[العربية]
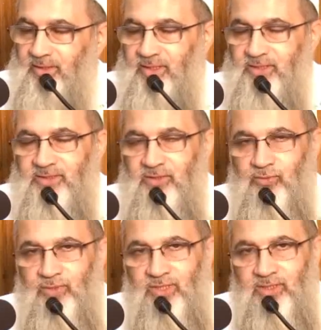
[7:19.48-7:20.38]
ليس
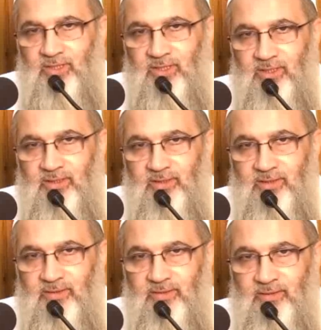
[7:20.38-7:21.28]
هناك
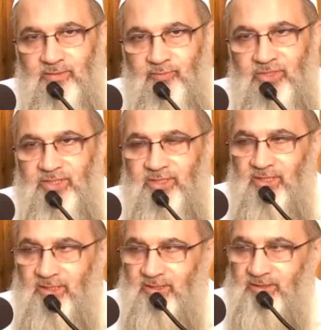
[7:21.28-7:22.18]
من
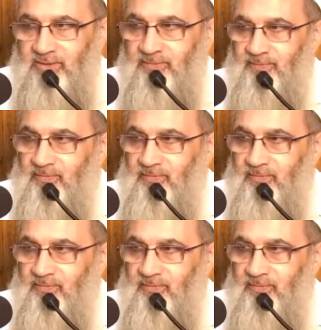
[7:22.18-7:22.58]
إلهين